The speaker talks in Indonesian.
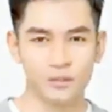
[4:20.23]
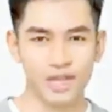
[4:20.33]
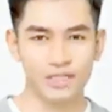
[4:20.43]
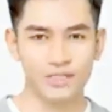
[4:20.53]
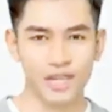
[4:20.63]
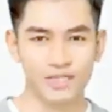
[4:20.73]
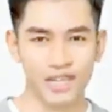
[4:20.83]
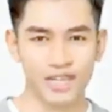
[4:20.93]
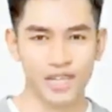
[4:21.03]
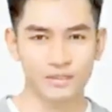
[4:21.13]
wajah
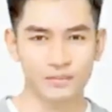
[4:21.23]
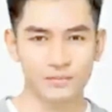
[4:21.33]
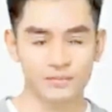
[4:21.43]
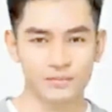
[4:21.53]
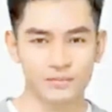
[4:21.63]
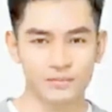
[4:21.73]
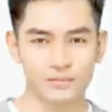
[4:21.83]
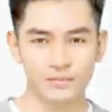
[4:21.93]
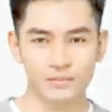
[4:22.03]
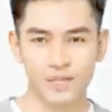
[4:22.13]
mereka kurus dan
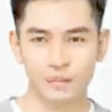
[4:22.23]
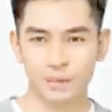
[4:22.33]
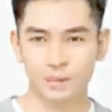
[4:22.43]
tua,